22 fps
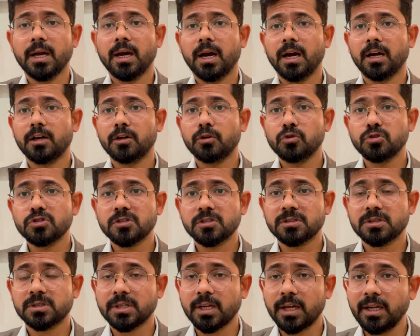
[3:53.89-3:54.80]
अगर कुछ
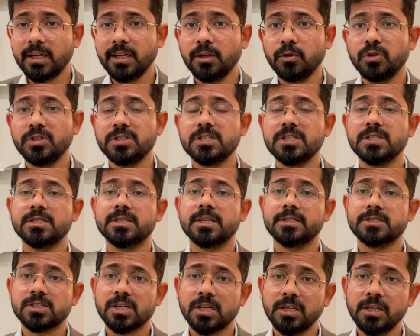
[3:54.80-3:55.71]
तली हुई चीज़ें
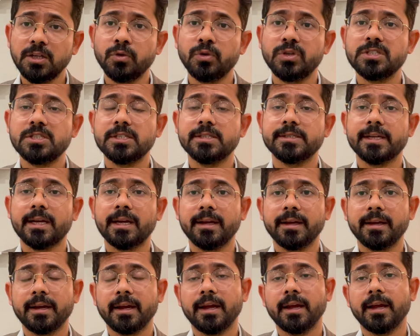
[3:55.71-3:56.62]
छनी हुई चीज़ें
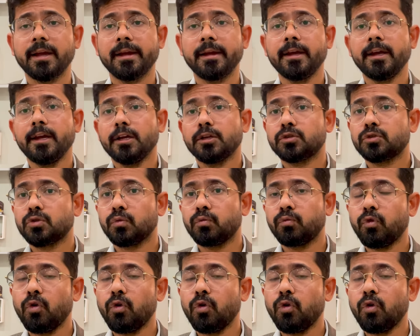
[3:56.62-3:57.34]
ले रहे हैं तो